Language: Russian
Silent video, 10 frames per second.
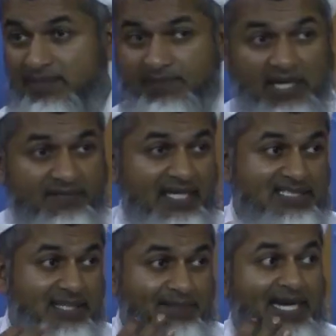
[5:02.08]
может
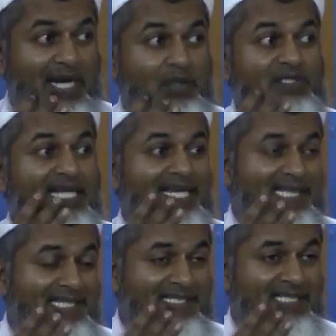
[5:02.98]
узнать, есть в тебе
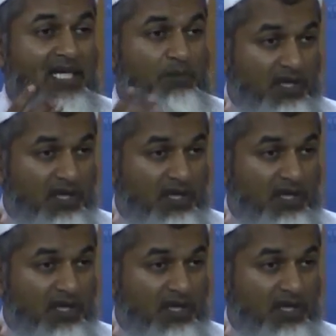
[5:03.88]
джинны или нет.